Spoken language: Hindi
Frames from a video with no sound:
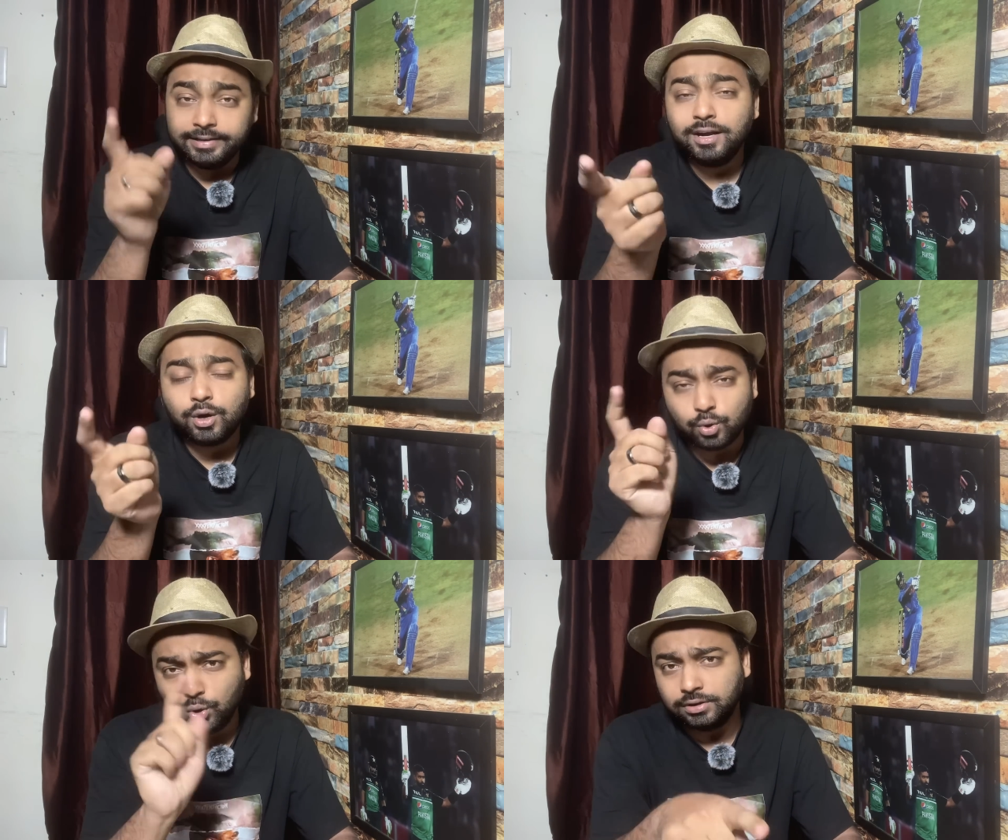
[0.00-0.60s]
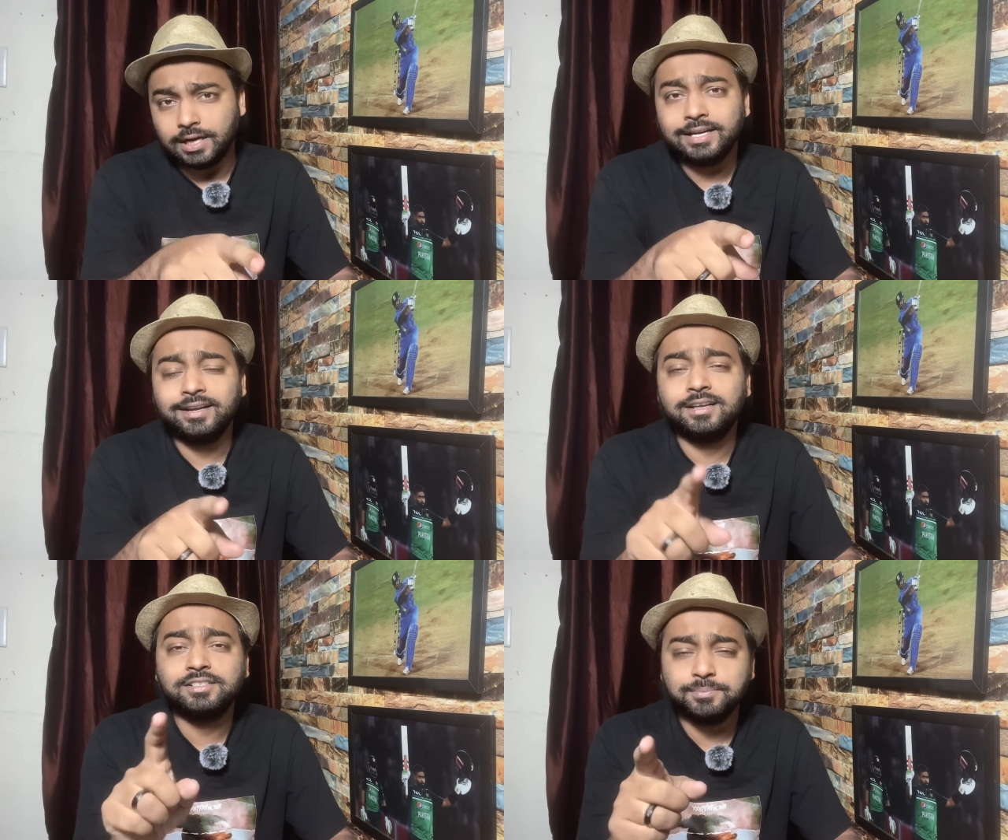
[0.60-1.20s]
ये खुद
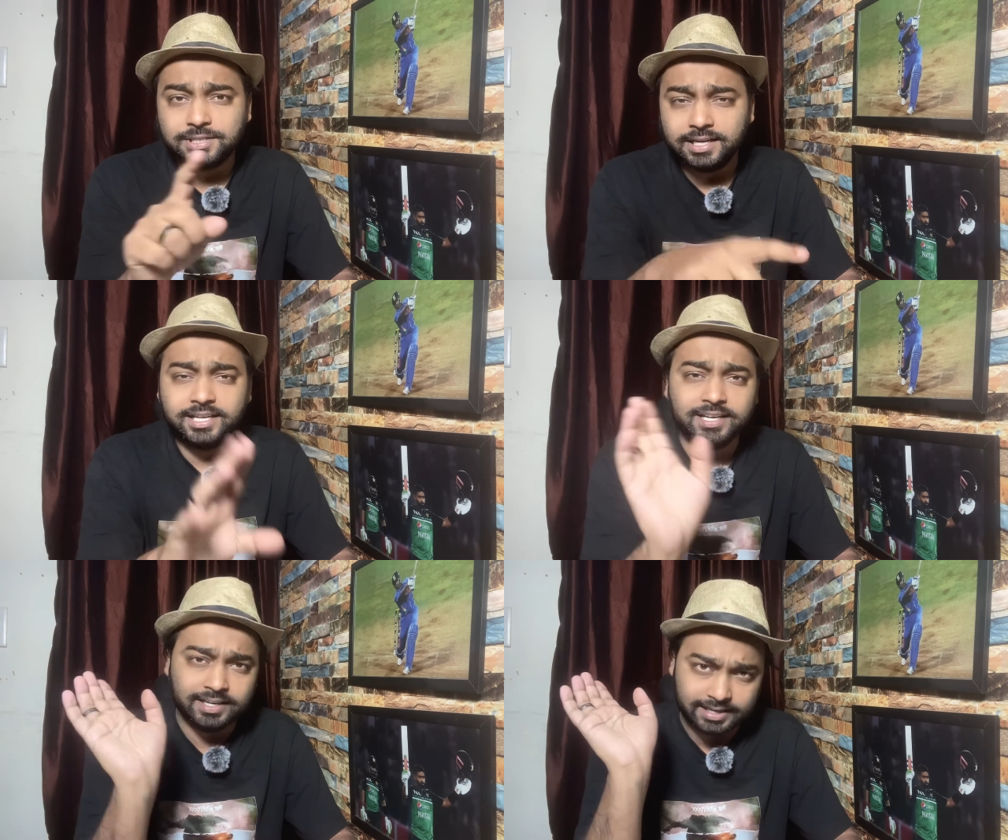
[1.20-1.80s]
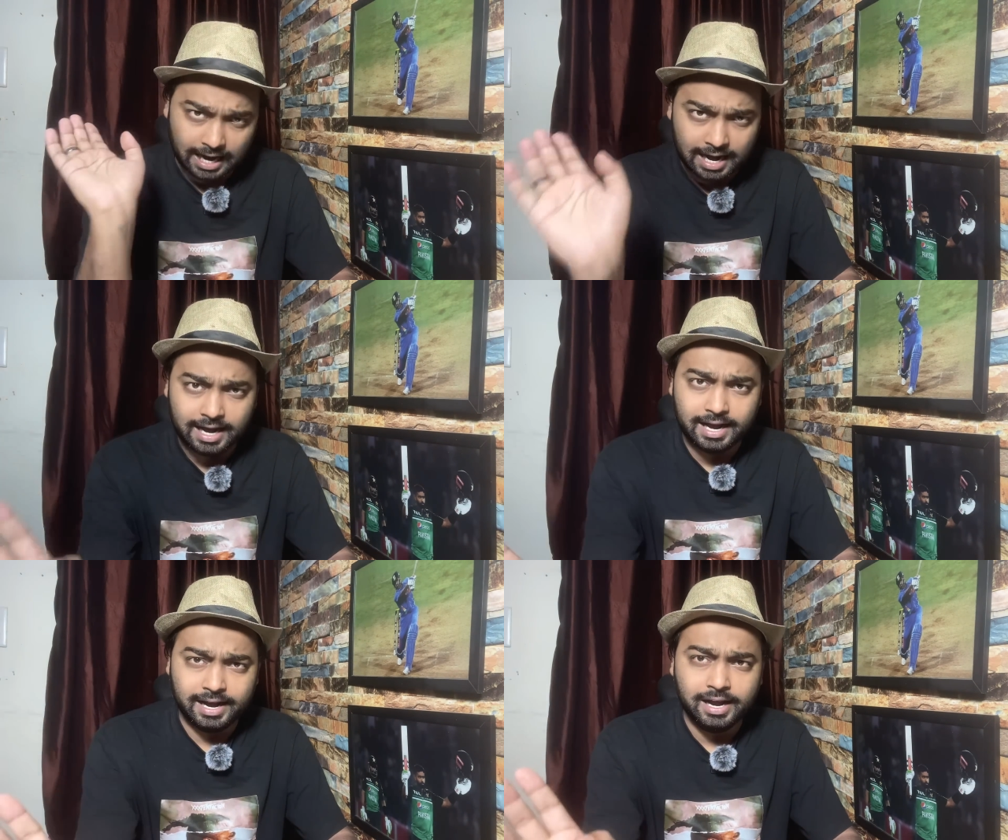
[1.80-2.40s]
नजम सेठी ने
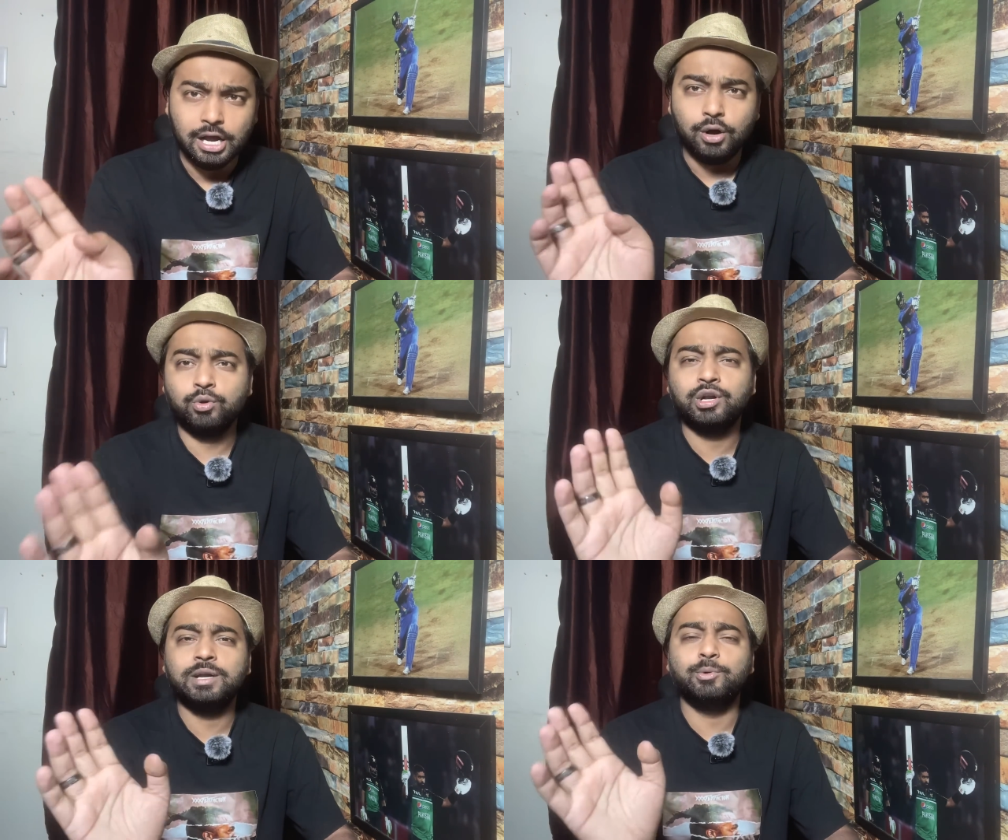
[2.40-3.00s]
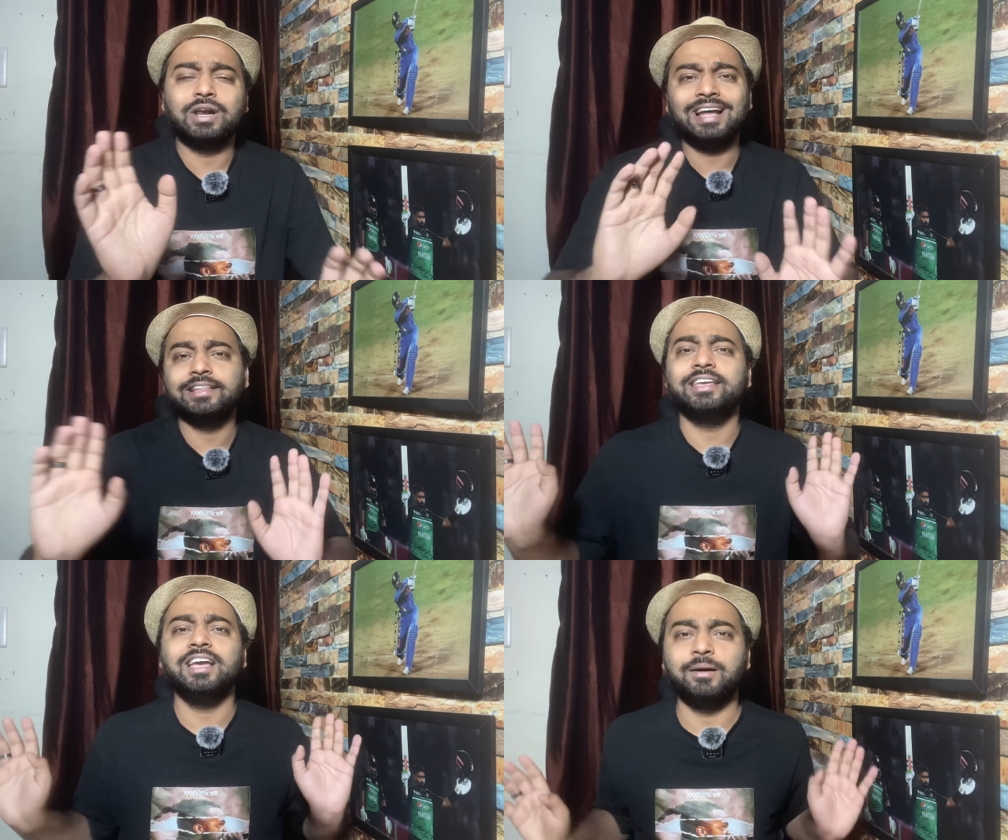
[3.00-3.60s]
कहा है उन्होंने बोला है
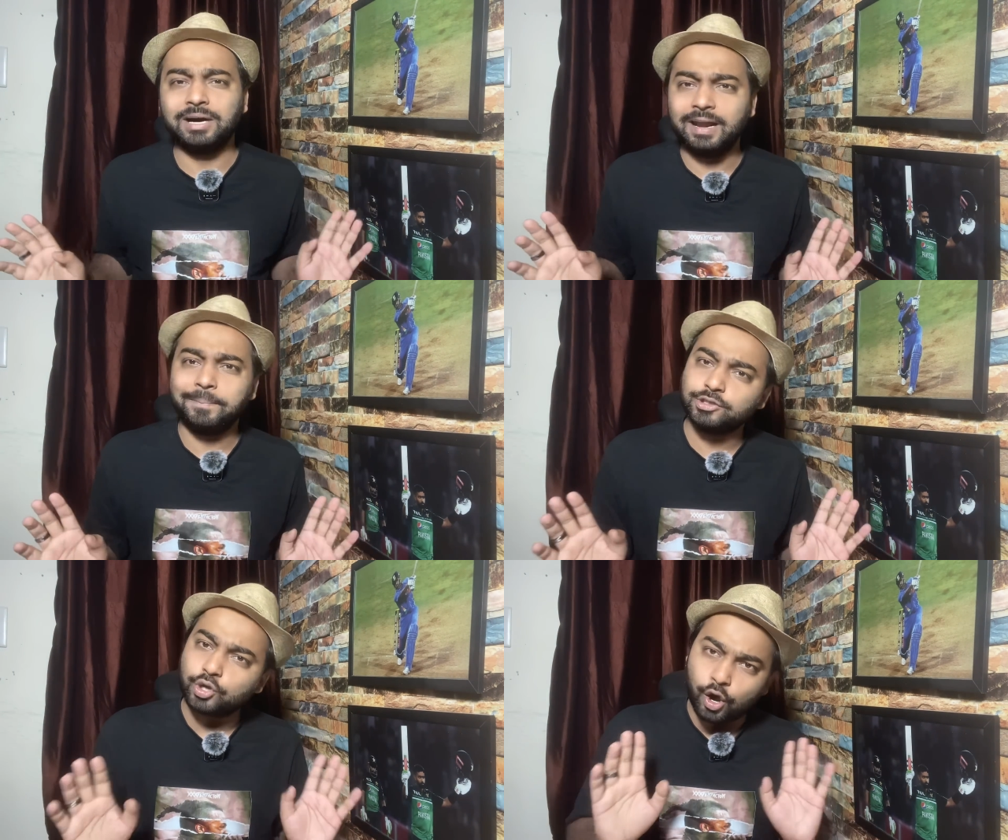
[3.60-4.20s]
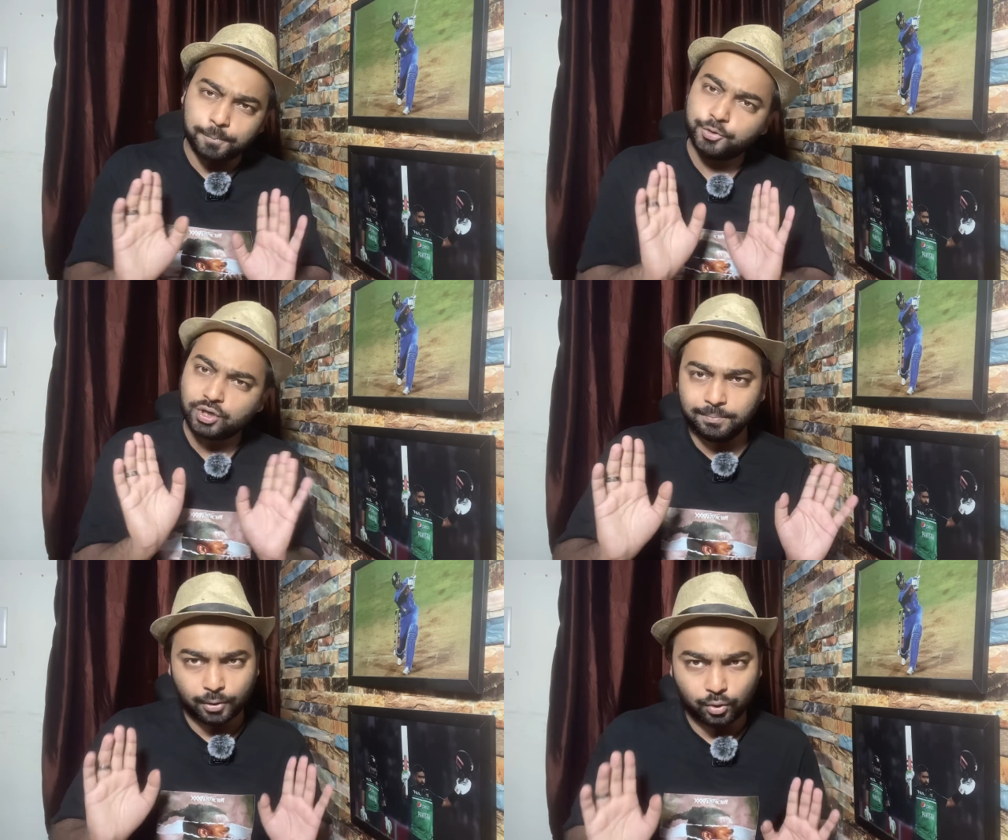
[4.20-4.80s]
देखिए हमारे पास
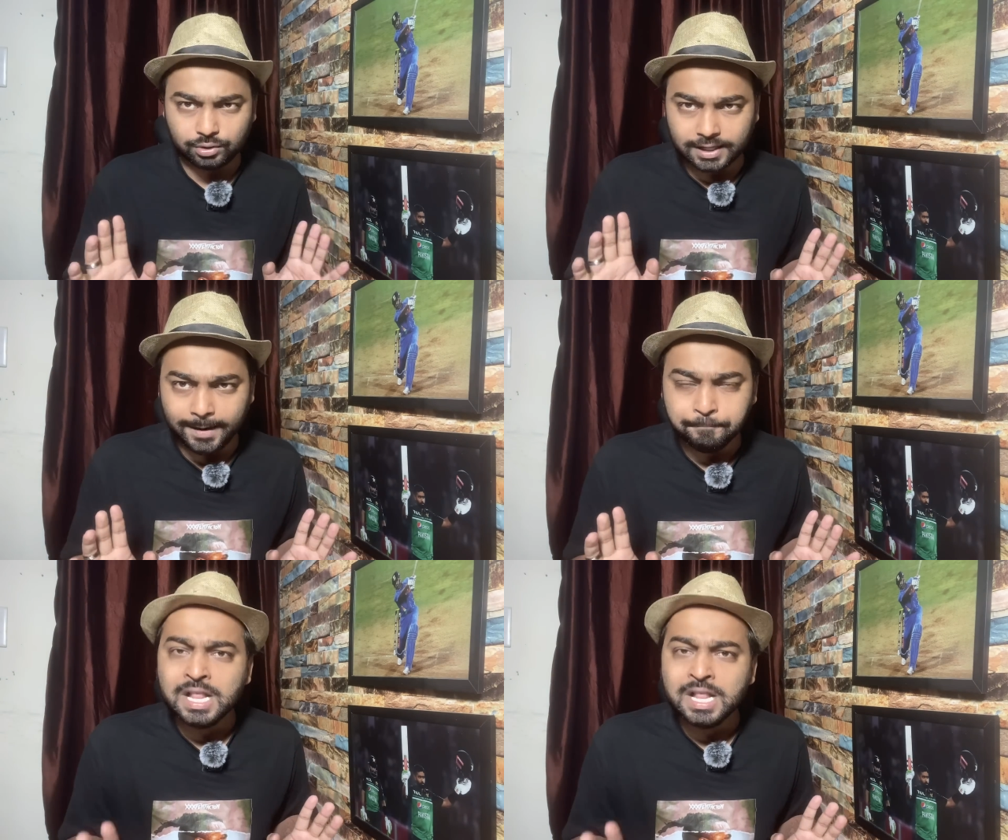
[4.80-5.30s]
ऑप्शन बहुत है